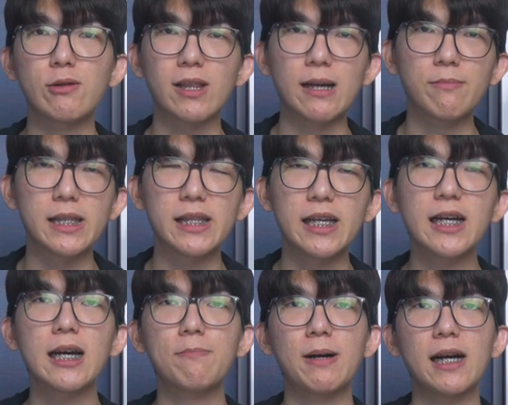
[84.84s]

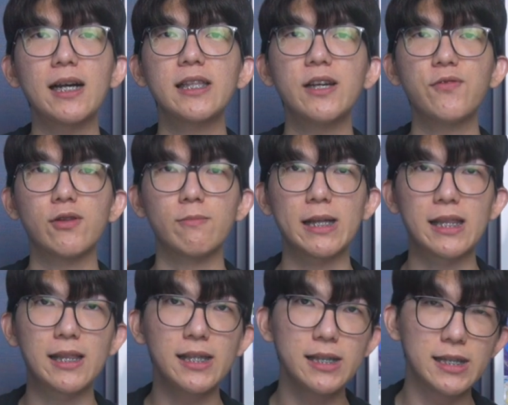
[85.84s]
turnamennya, apakah dia format
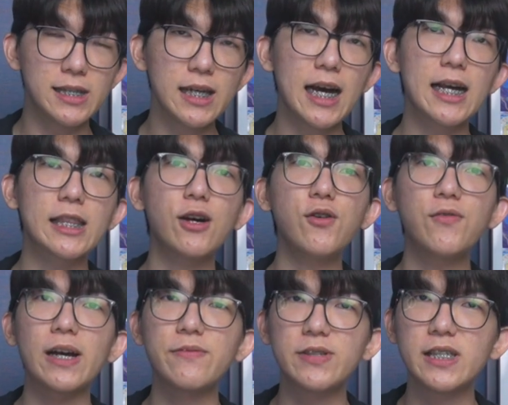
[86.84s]
3G atau
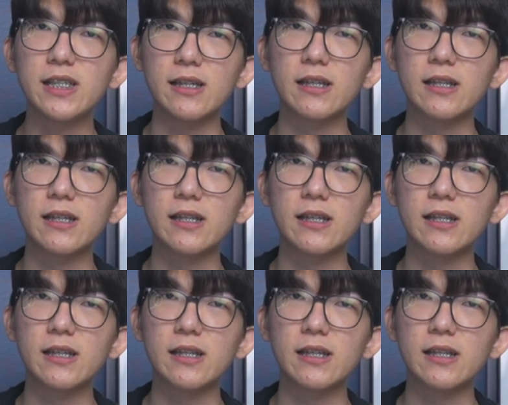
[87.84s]
5G.